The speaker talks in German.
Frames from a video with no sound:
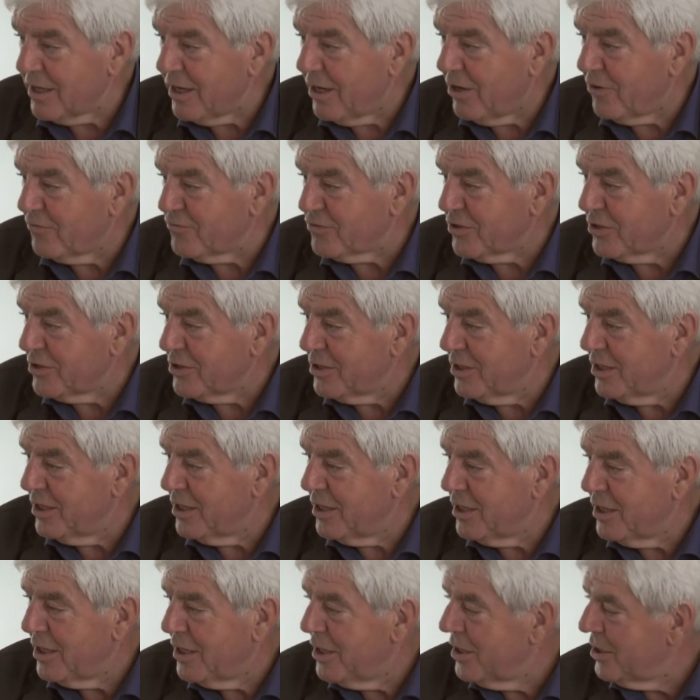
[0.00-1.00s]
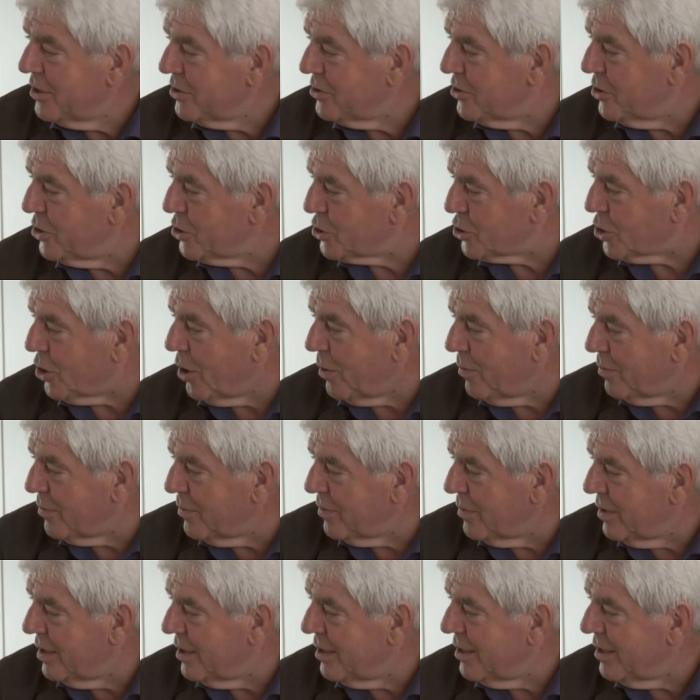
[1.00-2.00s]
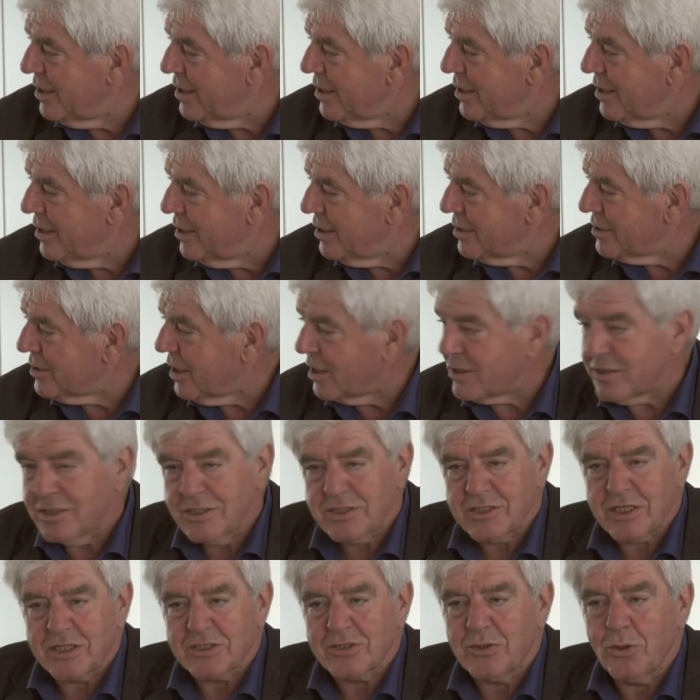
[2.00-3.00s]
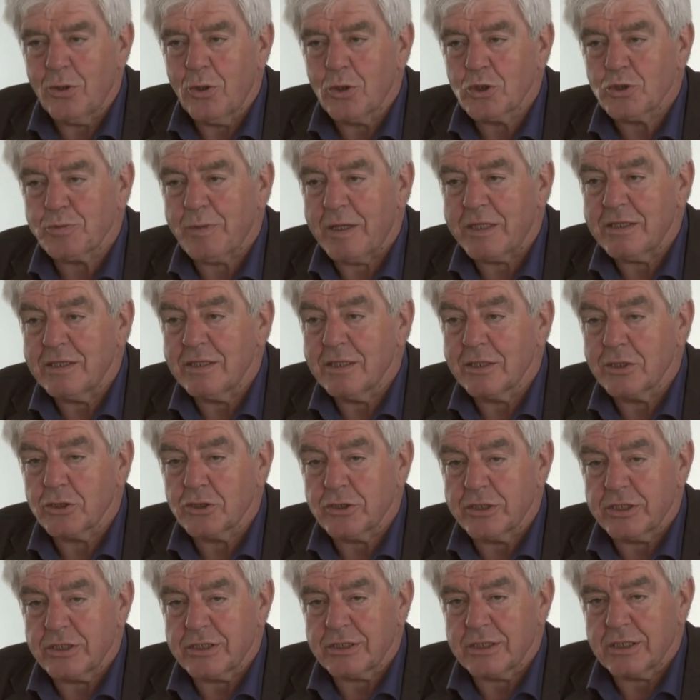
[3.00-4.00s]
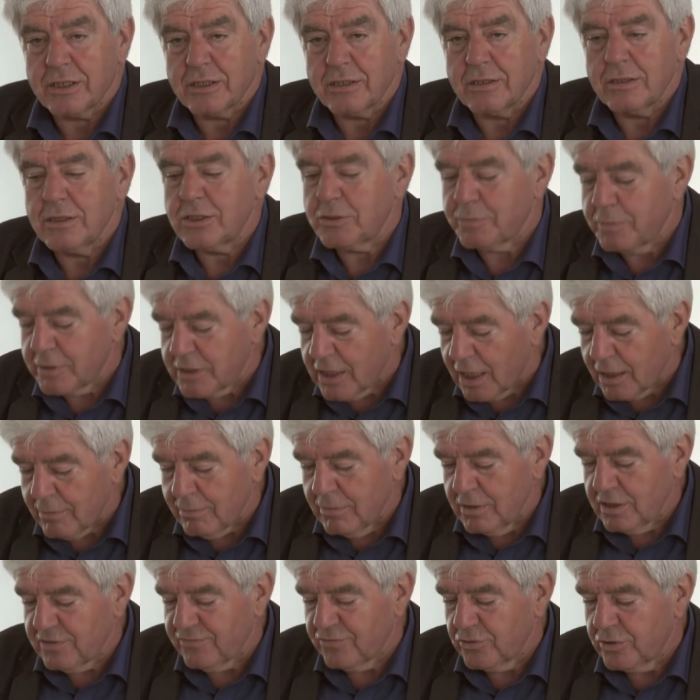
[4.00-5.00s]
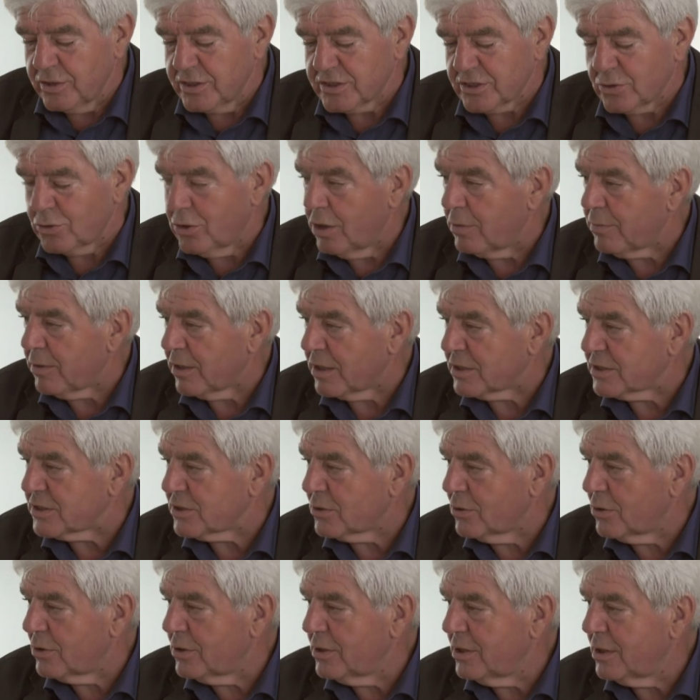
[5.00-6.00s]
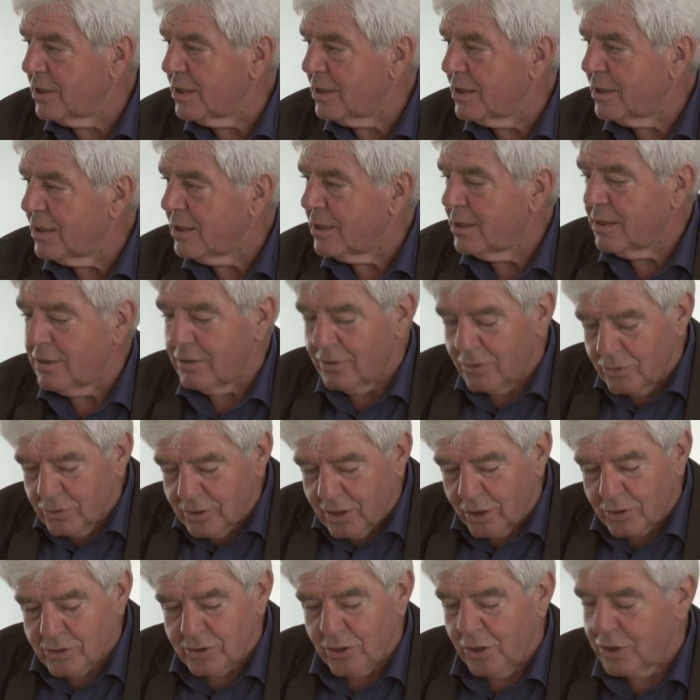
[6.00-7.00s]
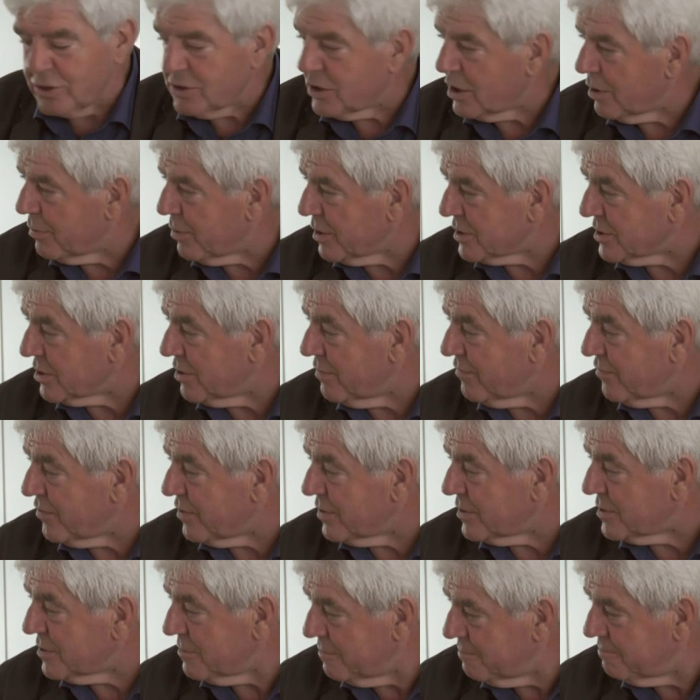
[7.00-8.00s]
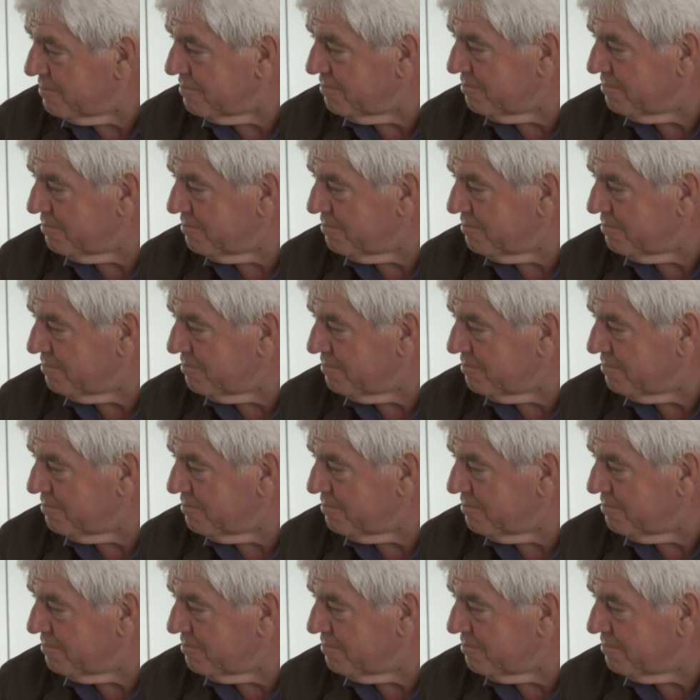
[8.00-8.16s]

auf den Tisch kommen, dann ist das eine hochspannende Geschichte. Ich bedanke mich für diese Kooperation und auch die heutige Pressekonferenz.